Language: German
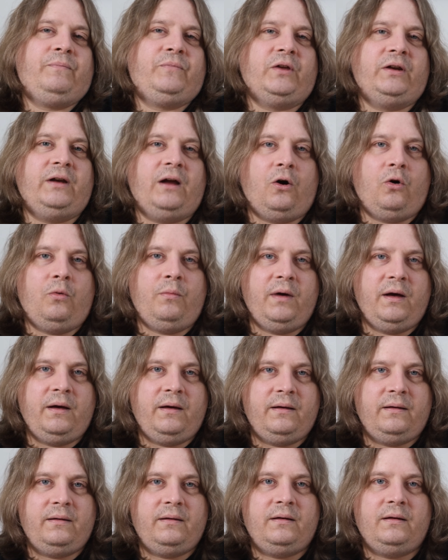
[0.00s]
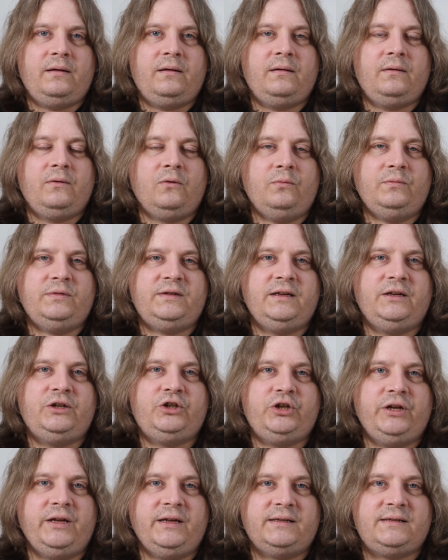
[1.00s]
dann auch mal um sich
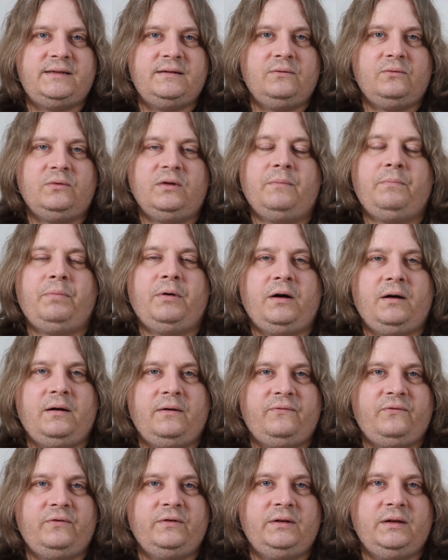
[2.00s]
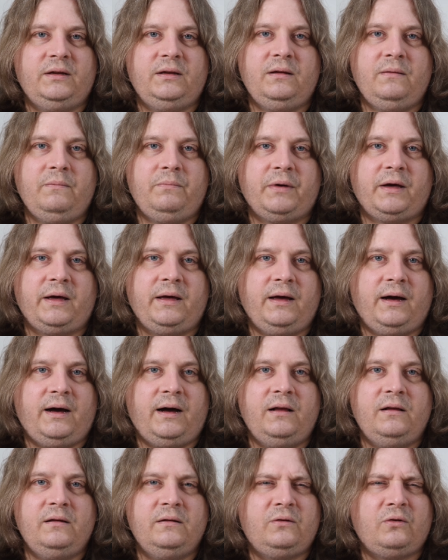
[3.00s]
schießen und ein paar von den
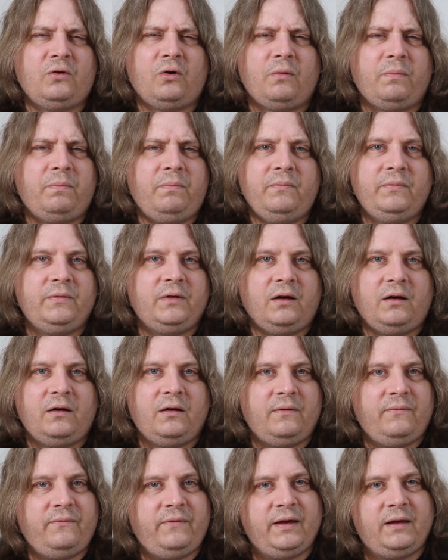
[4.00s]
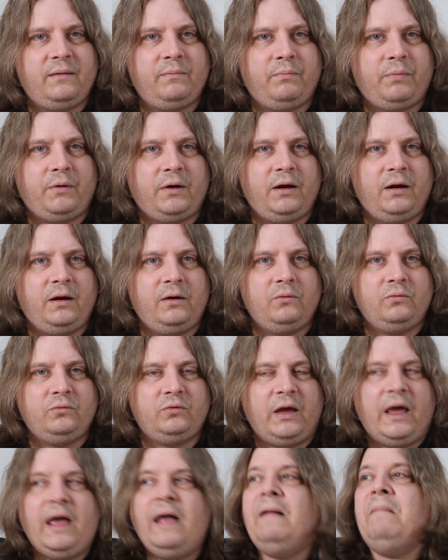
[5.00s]
imperialen Truppen da wegballern
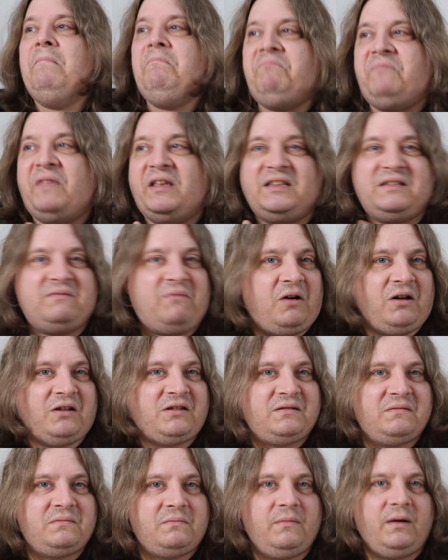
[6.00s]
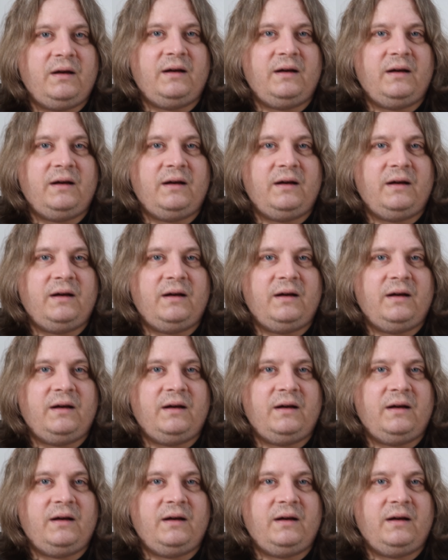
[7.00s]
und das war's.